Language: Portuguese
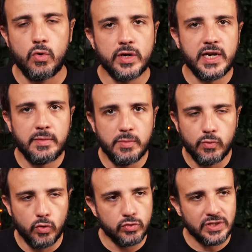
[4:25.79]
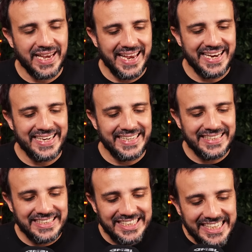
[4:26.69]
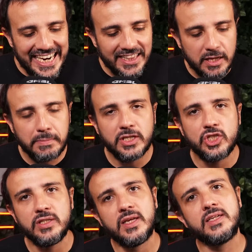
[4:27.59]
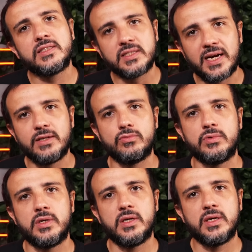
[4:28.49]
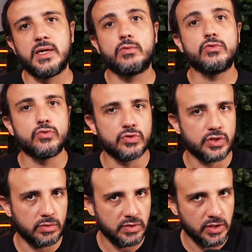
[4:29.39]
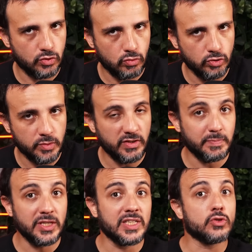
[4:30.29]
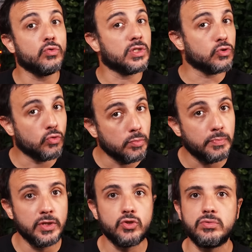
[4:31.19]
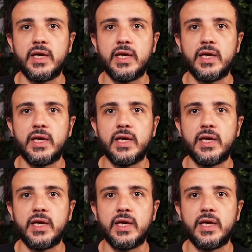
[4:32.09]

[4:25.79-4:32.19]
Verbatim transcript: O Guilherme Boulos é diretamente interessado na construção desse discurso que faz parte das lutas do grupo político